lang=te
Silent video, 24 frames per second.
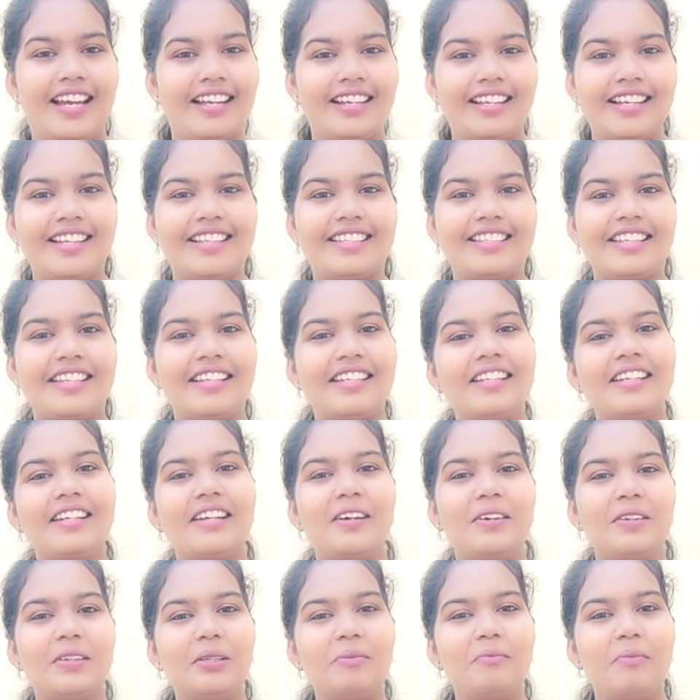చాలా
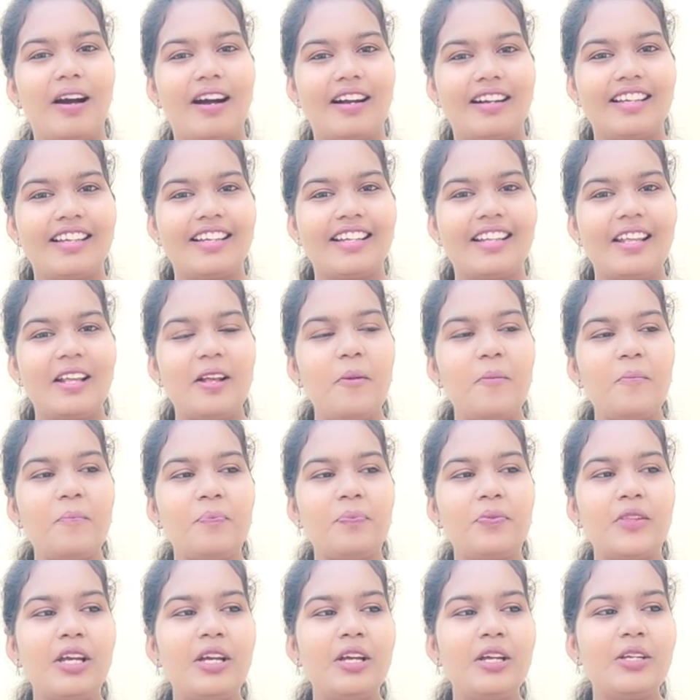ఎక్సైటింగ్గా ఉంది మాకైతే
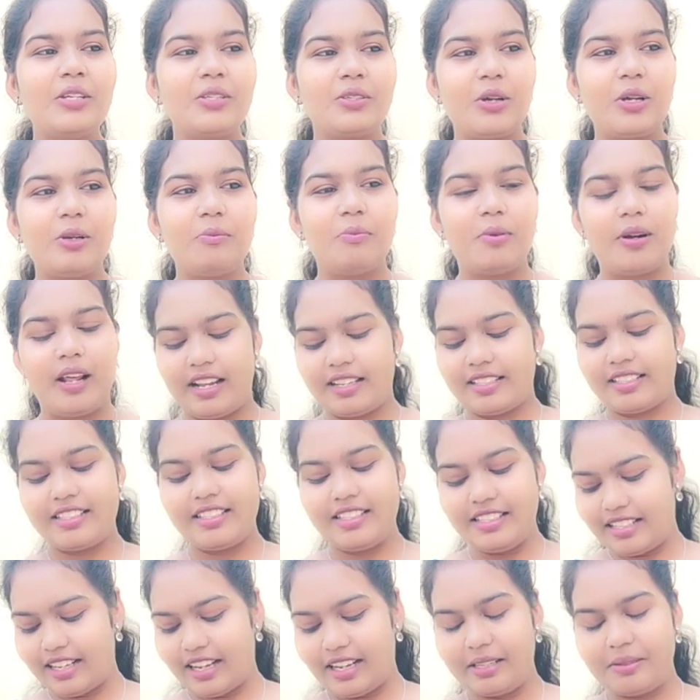సో ఇప్పుడు
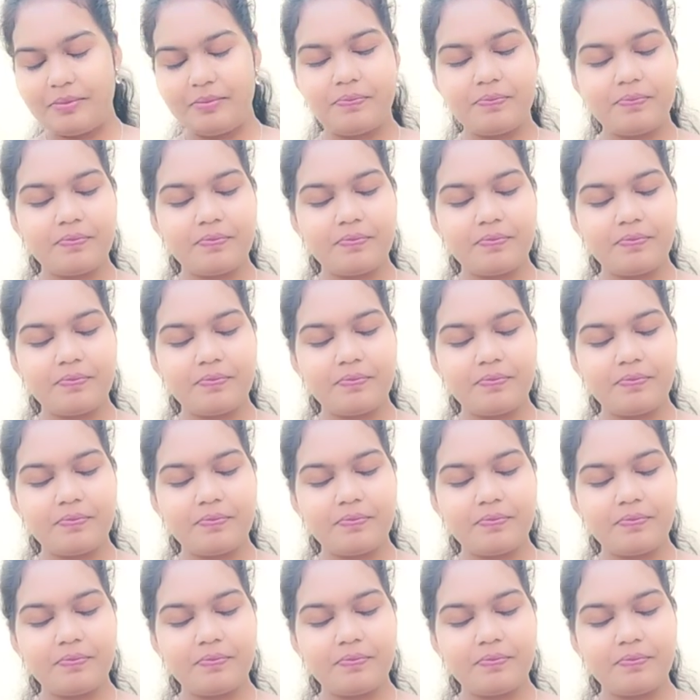యాక్చువల్లీ టైం